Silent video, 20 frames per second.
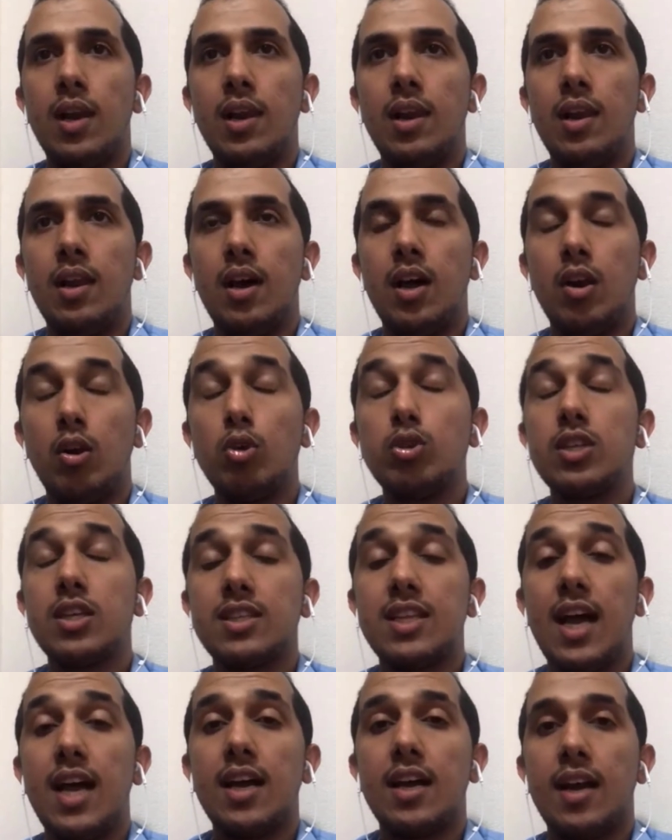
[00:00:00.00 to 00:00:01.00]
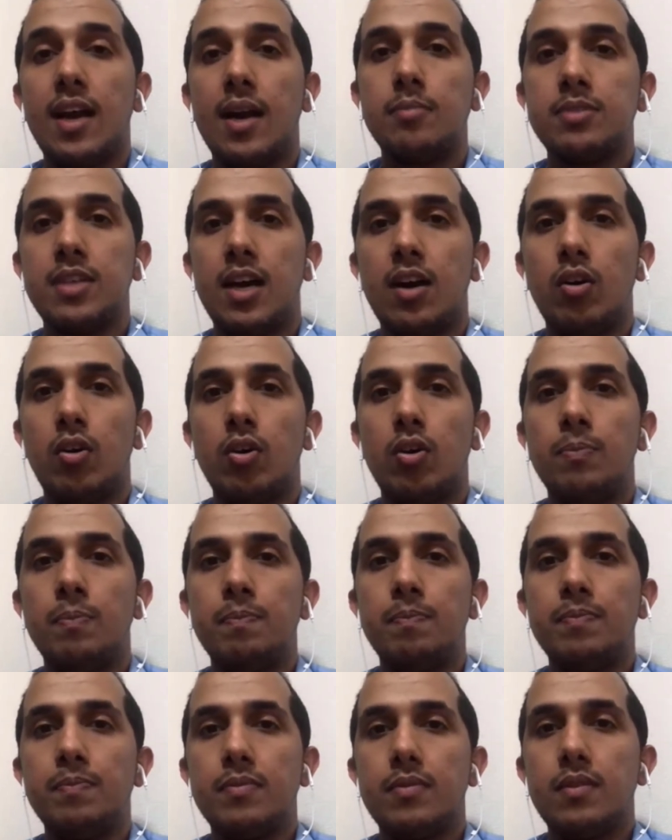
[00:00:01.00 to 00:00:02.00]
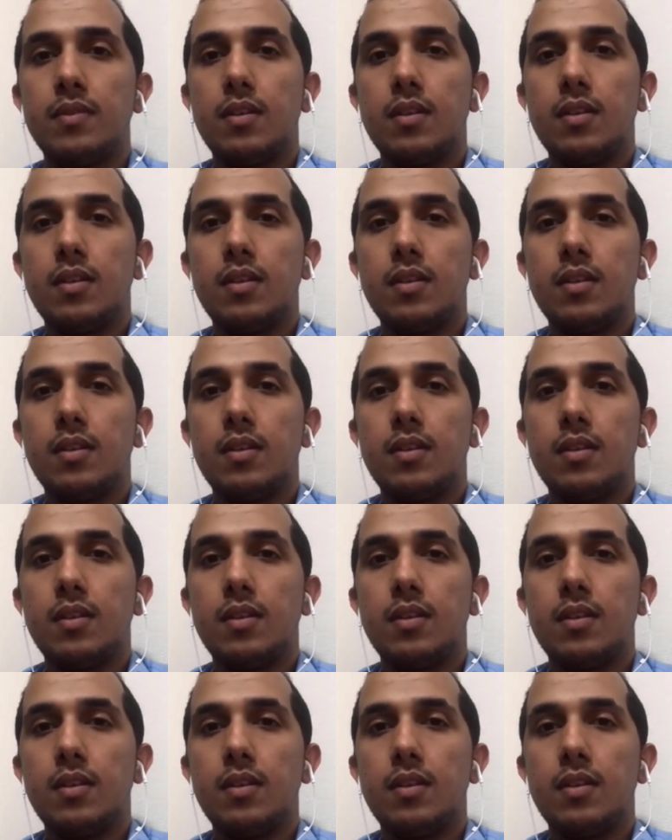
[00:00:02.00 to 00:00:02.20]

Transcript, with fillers: واللوجيك دايجرامز حقه